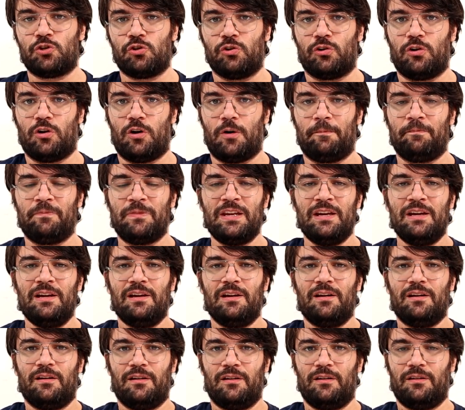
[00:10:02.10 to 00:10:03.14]
sono
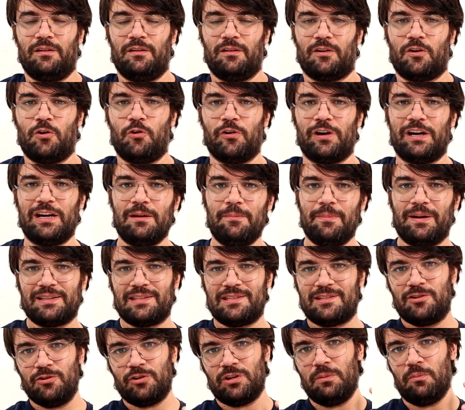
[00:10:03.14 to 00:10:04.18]
uh, con
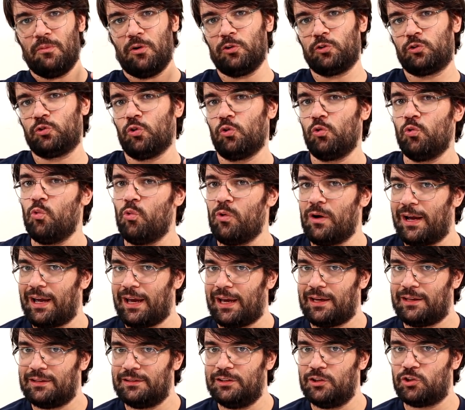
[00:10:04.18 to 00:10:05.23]
animazioni molto
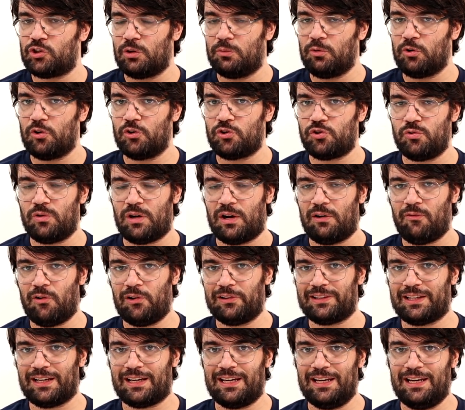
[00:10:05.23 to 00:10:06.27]
lunghe, diciamo così, una
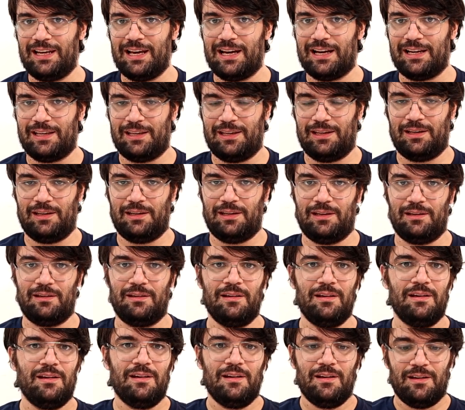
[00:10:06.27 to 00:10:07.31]
volta che li hai,
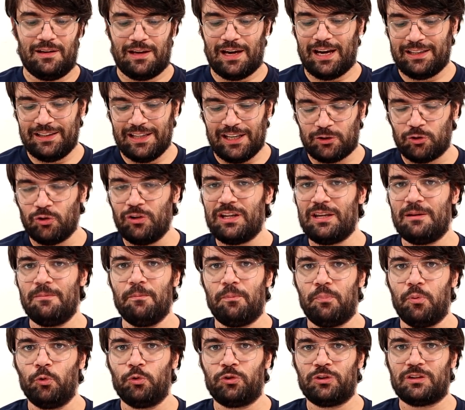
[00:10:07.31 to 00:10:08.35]
hai dato
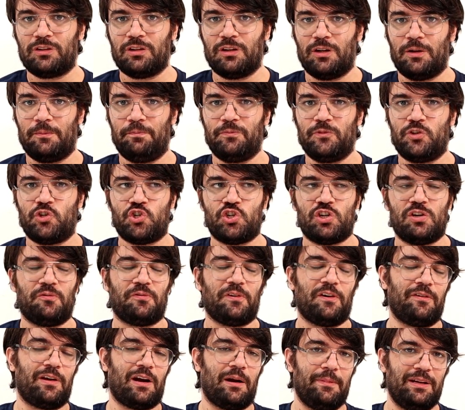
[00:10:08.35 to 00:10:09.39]
l'input, ci
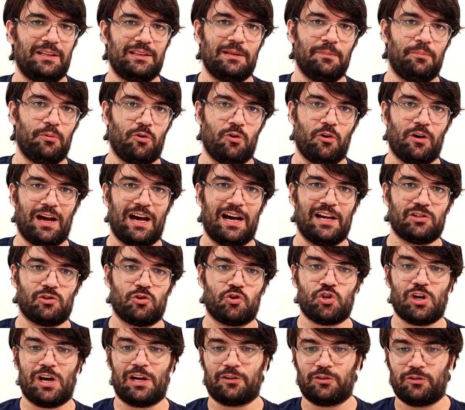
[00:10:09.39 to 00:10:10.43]
fai veramente poco caso.
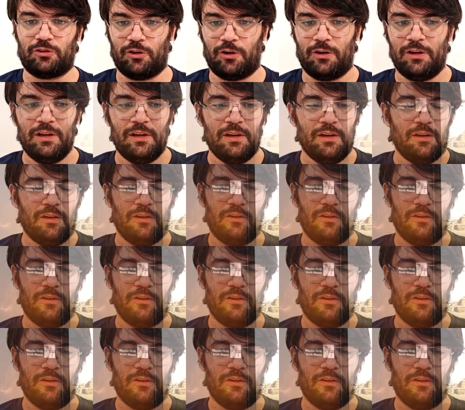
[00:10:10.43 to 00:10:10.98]
Certo,